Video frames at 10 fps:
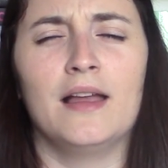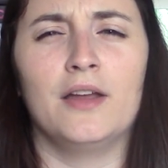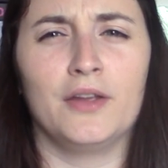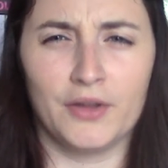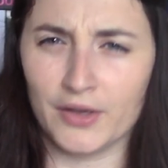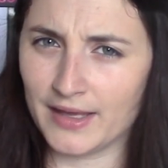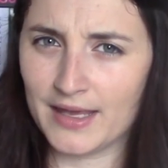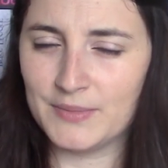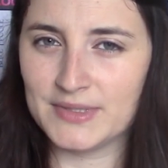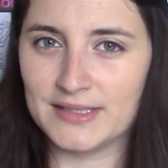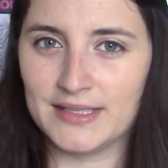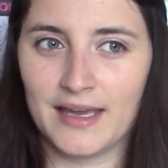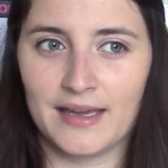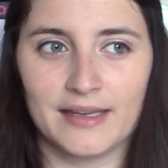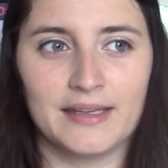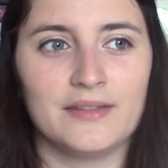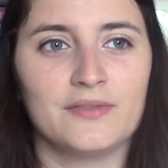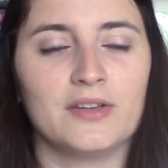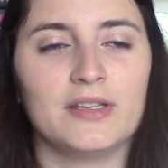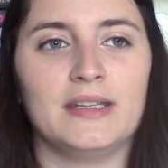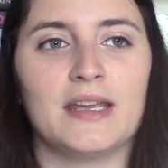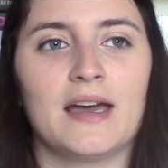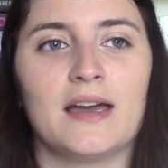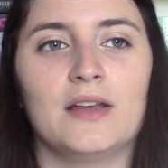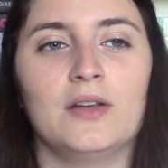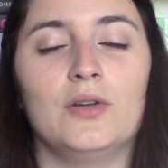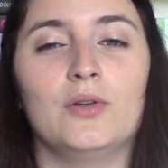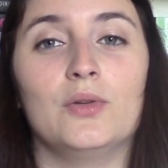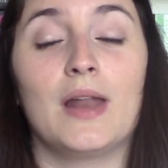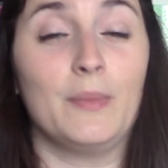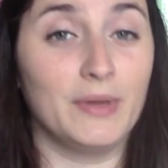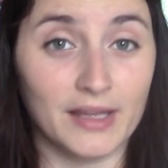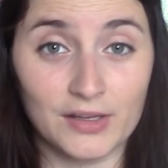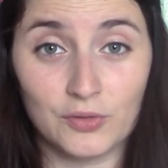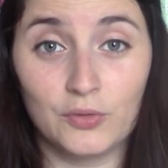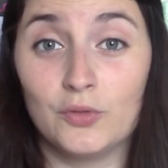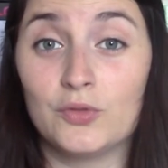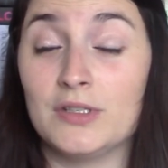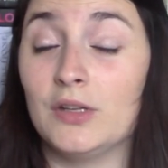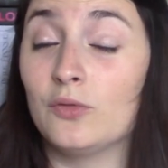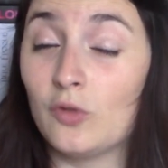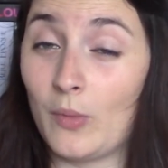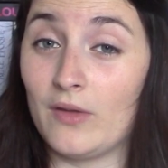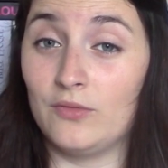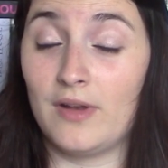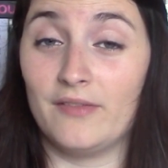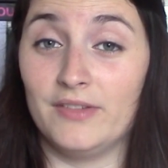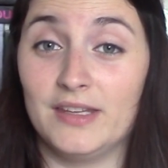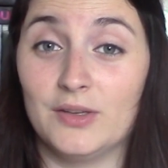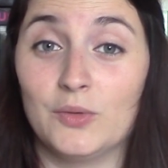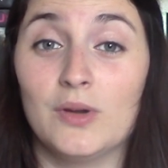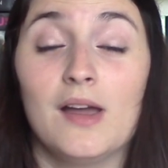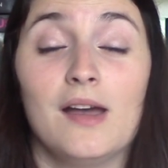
Hunger Games qui arrive, il y a le Labyrinthe 2, je n'ai toujours pas vu la vidéo,